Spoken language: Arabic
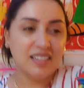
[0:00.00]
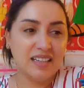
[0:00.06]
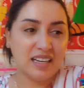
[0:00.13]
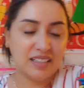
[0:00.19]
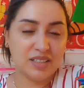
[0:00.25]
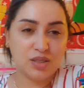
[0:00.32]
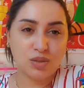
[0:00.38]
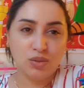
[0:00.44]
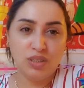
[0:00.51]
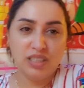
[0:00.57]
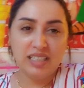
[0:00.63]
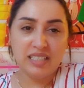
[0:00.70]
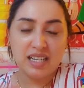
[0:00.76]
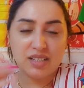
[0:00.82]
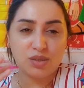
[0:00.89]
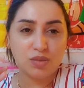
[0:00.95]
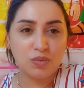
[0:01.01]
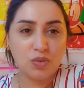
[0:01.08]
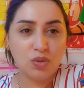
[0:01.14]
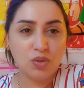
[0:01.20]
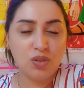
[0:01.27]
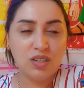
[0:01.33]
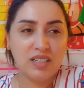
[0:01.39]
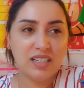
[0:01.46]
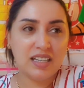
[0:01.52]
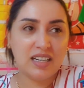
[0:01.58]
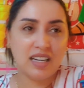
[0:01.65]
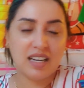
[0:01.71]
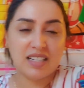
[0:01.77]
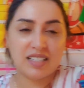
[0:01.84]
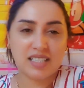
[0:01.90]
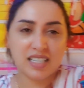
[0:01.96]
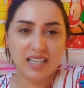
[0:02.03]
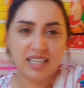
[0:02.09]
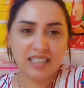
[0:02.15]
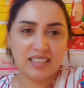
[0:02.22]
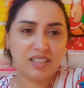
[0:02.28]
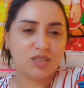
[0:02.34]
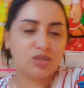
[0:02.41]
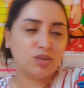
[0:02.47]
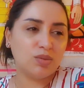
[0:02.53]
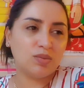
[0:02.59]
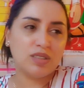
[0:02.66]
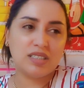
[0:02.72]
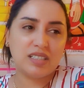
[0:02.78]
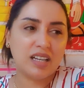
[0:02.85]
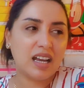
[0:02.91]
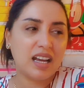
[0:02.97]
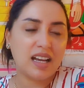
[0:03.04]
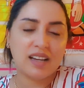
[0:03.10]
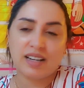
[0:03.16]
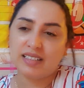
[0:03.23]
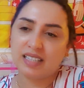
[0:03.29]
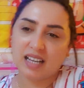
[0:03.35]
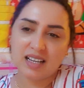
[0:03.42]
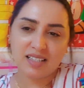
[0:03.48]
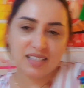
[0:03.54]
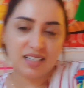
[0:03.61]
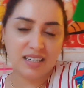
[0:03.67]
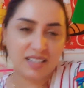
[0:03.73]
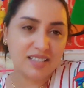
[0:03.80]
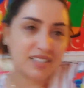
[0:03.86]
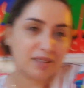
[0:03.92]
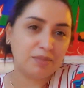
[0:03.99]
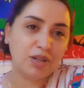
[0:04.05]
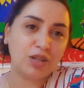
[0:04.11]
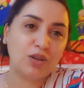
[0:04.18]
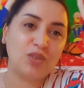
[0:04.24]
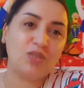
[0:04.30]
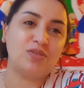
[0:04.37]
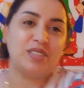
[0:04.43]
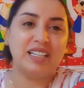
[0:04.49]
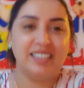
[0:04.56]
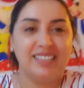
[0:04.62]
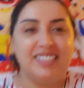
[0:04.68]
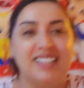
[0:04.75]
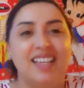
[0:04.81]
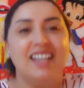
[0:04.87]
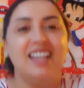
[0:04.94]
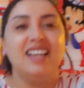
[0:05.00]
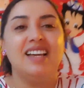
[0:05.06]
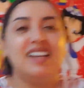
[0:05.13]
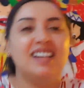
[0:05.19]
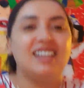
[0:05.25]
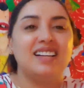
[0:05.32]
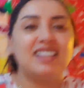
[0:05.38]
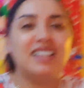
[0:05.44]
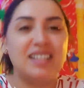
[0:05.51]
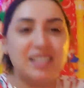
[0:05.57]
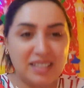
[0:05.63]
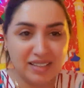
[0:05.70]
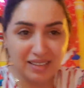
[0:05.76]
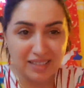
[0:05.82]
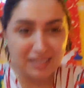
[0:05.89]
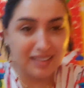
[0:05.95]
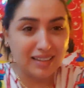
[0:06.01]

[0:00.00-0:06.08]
يعني تكون حياتكم كلها سعاده انتم رضا اصلا انت معروف يعني آه،